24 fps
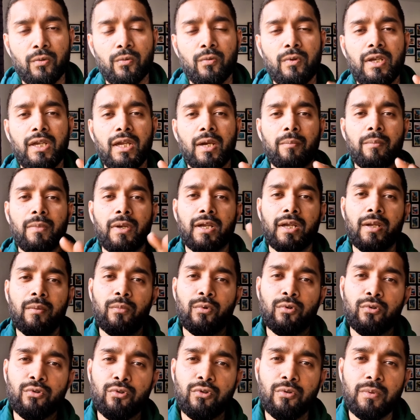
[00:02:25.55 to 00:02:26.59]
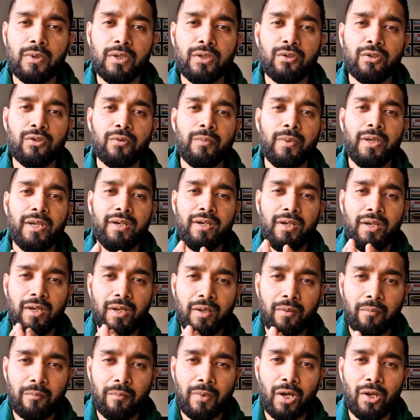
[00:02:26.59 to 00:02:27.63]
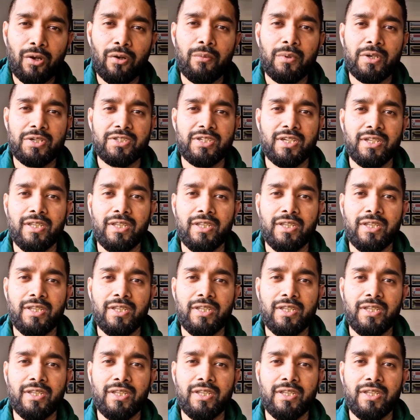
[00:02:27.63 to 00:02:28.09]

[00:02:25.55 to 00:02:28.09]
উনি আপনাকে বন্ধু বান্ধবের ভালোবাসা